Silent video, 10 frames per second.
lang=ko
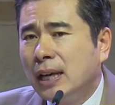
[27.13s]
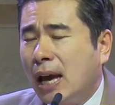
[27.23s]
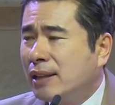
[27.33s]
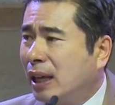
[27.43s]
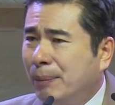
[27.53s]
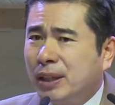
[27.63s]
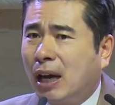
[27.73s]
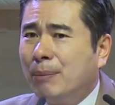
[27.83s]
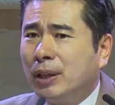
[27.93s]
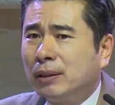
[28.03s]
한 사람이
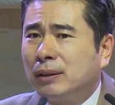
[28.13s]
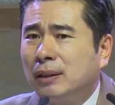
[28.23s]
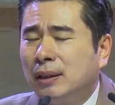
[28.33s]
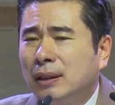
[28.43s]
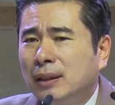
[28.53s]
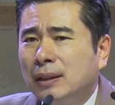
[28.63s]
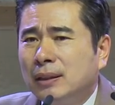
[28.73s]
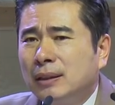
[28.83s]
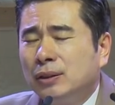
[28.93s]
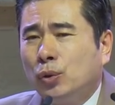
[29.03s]
가면
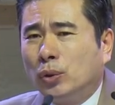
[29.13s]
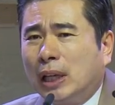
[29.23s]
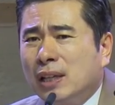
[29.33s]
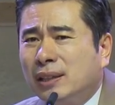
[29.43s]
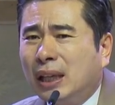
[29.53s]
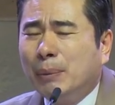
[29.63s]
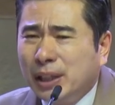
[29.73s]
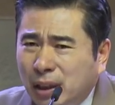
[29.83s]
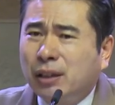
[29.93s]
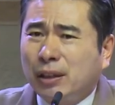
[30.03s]
또 다른
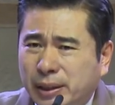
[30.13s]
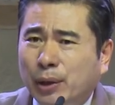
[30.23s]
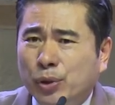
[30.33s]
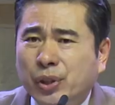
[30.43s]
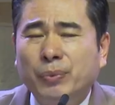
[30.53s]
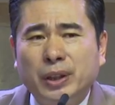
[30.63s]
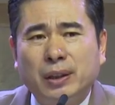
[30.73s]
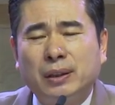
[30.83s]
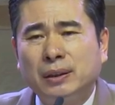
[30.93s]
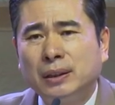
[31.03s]
사람을 일으켜 세우십니다.